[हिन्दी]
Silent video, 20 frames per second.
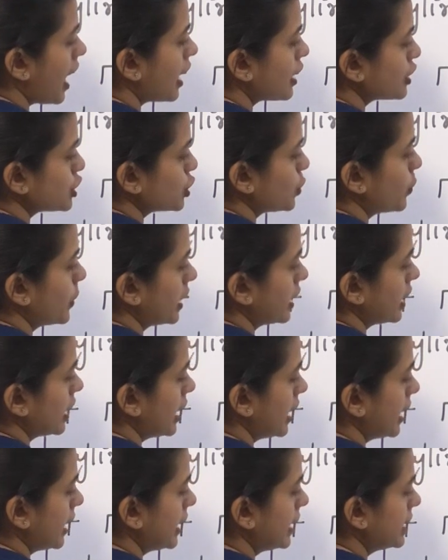आर
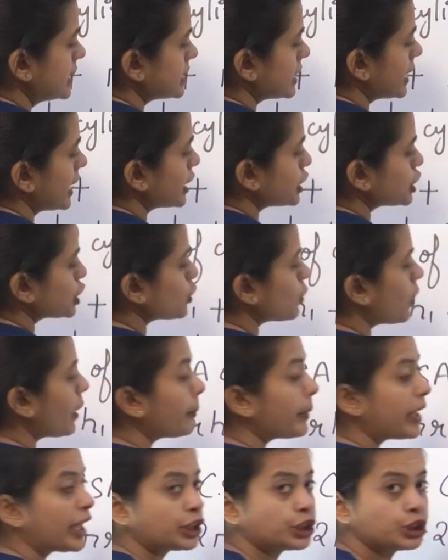स्क्वेयर इसके एच को
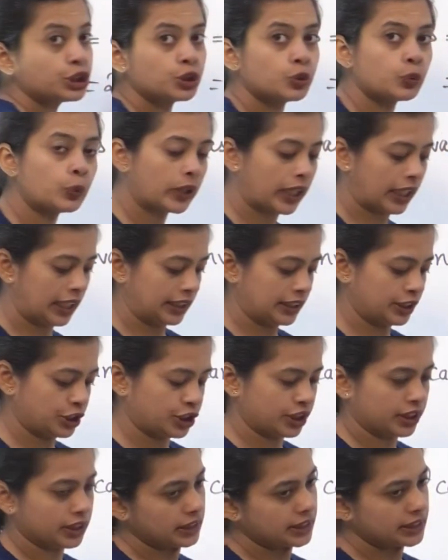आप एच टू कह
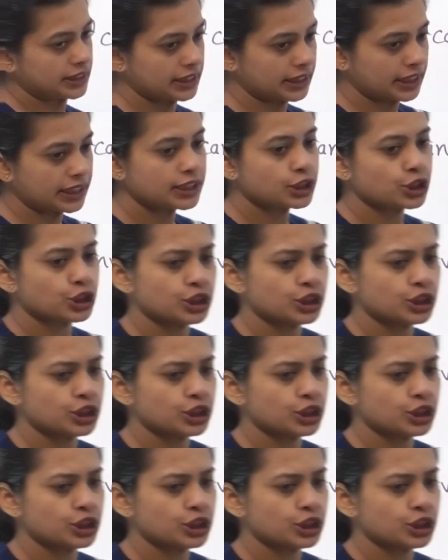लीजिए ठीक है